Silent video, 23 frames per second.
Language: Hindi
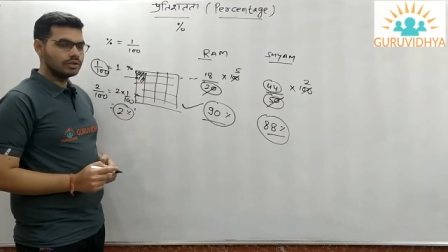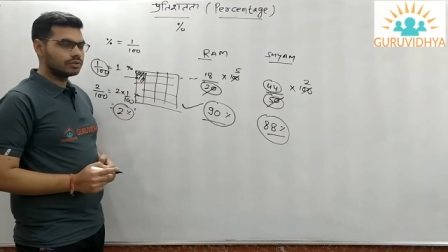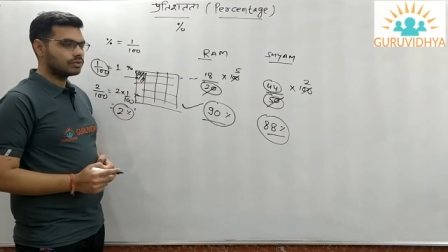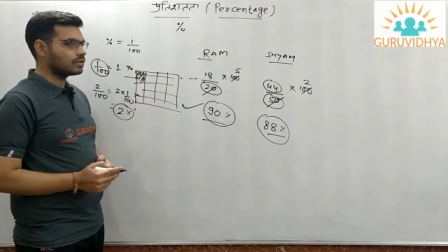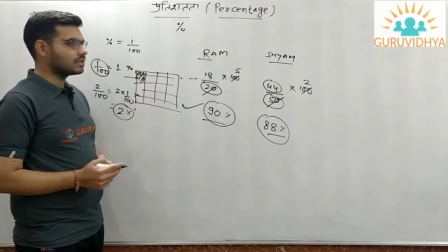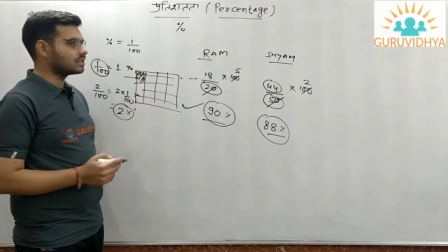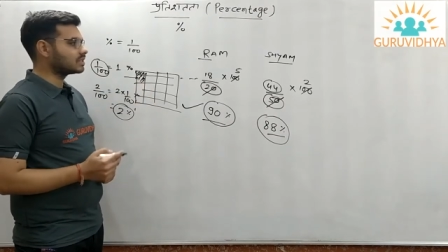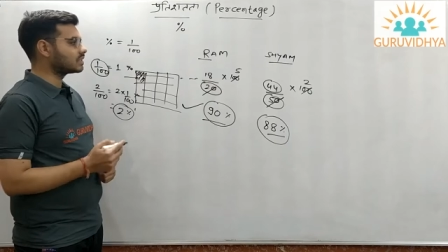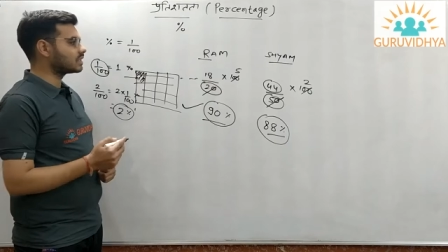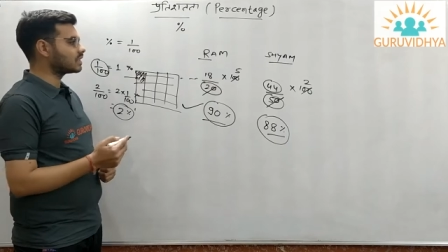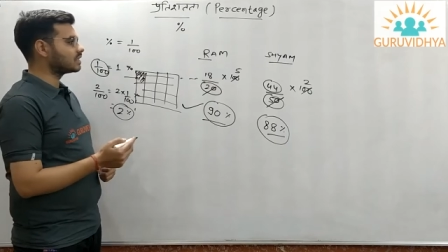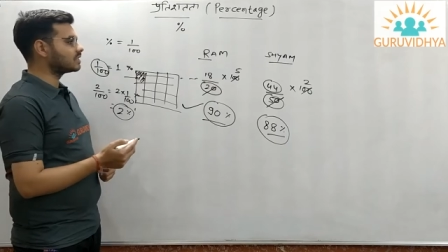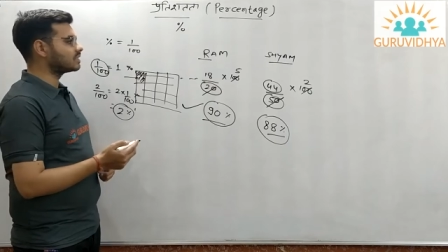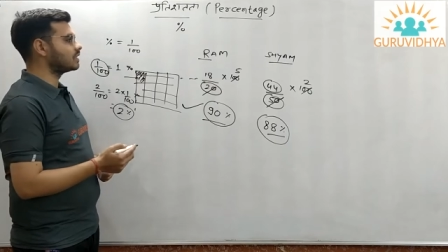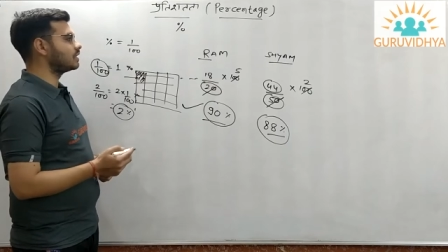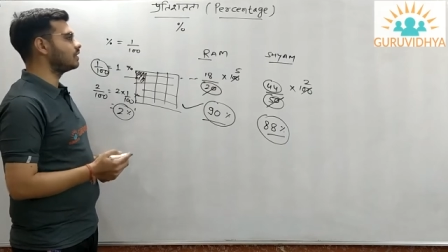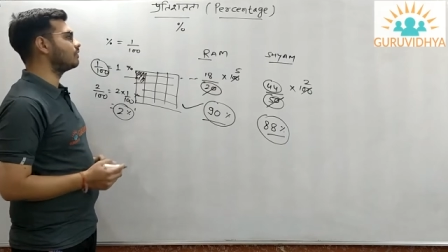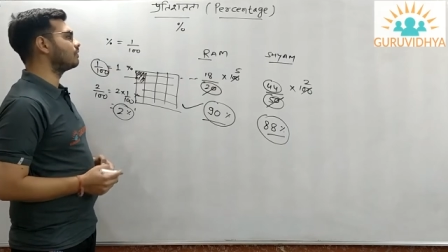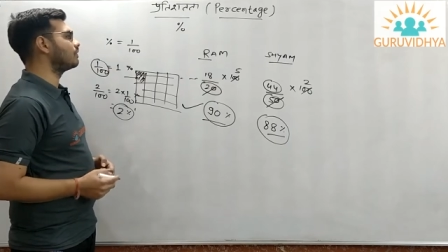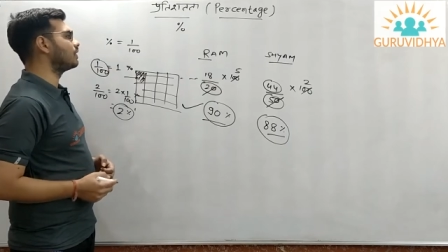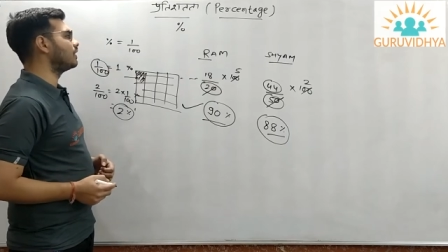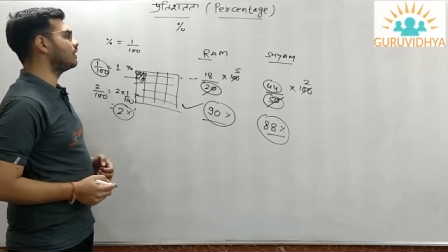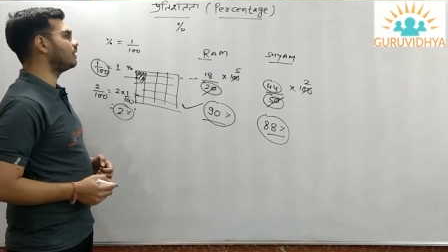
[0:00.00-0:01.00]
तो इस तरह से
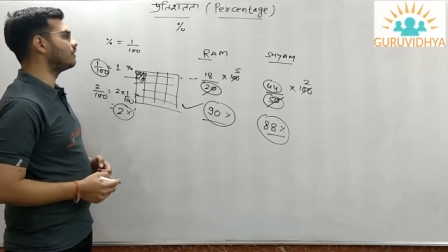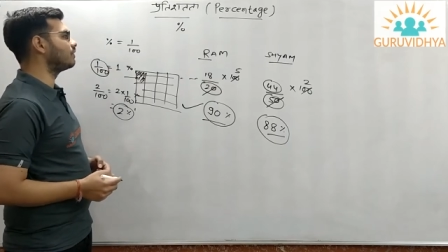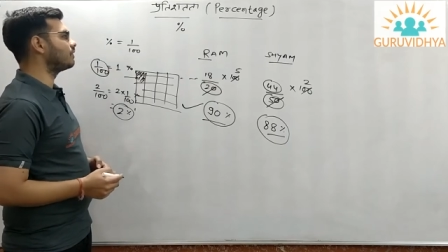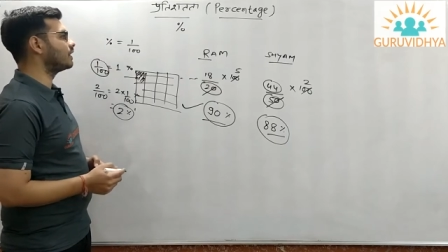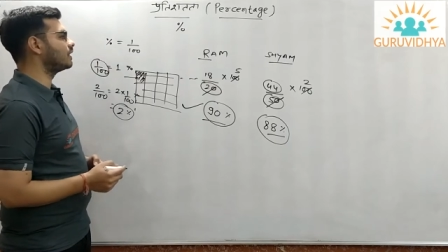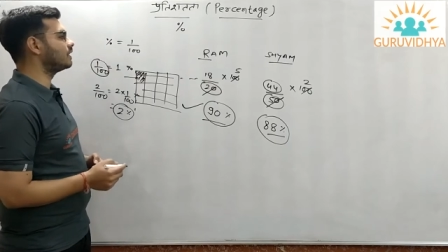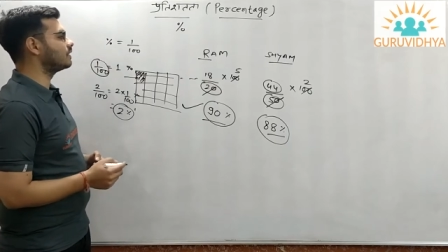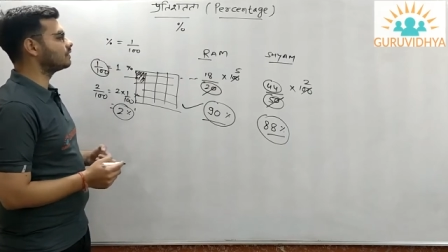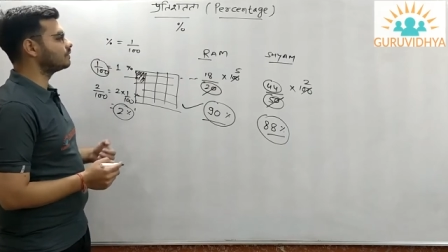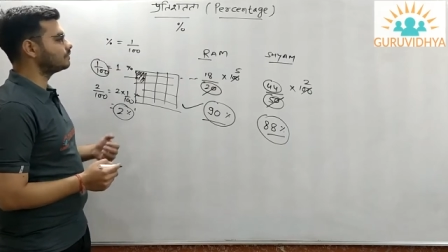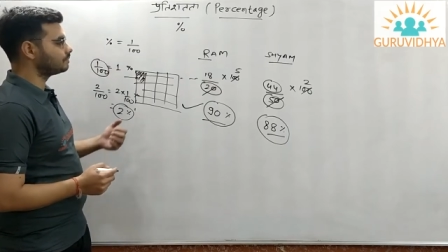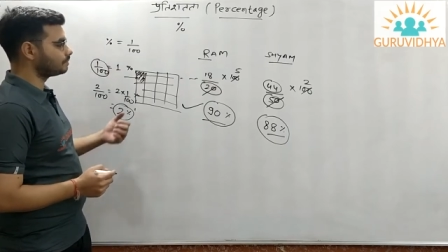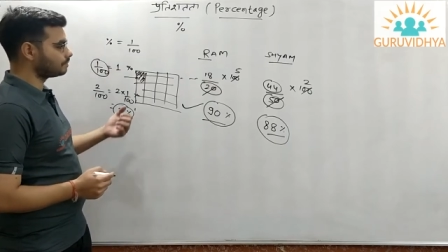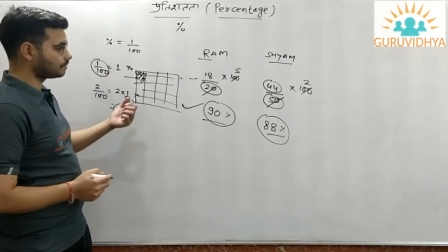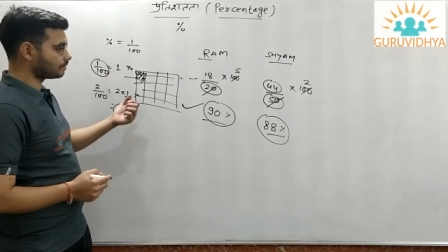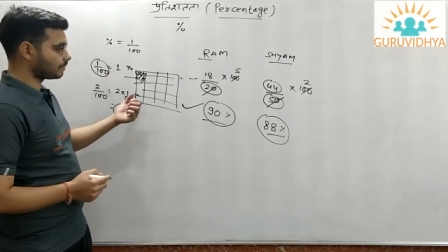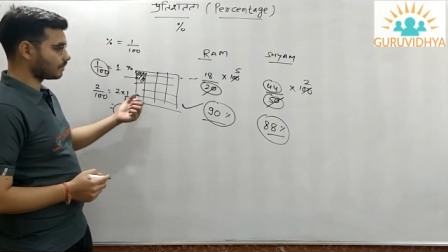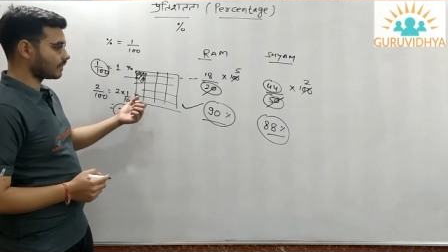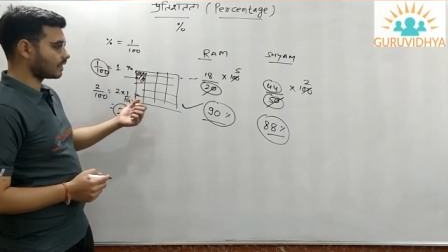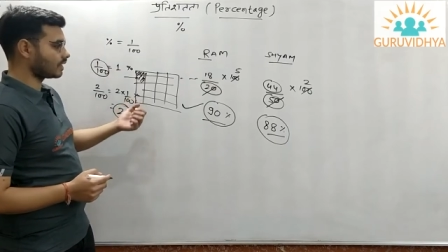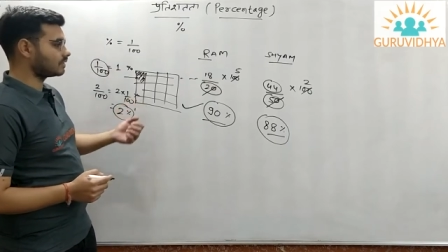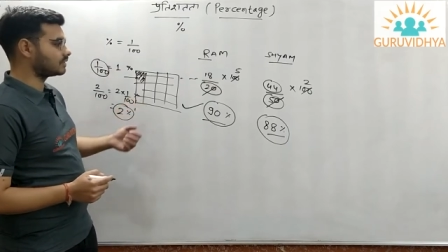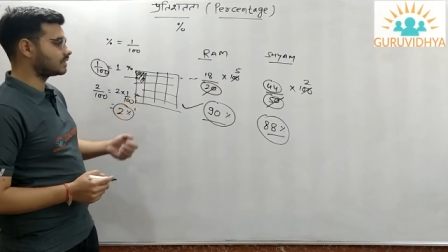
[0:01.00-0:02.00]
डिफरेंट
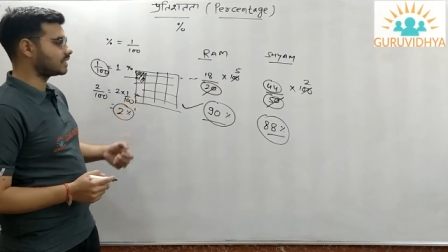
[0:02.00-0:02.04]
डिफरेंट